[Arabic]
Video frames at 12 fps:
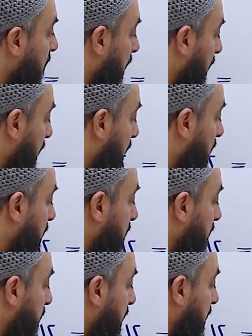على
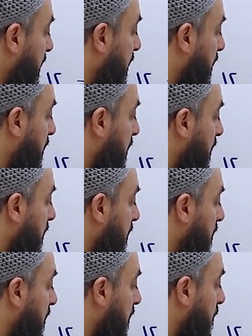8
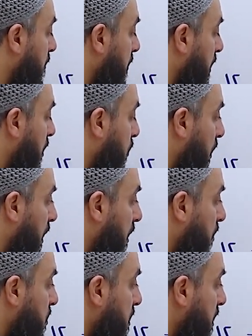من أولها
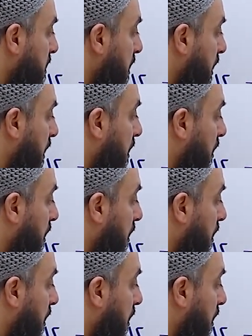يا أستاذ هيك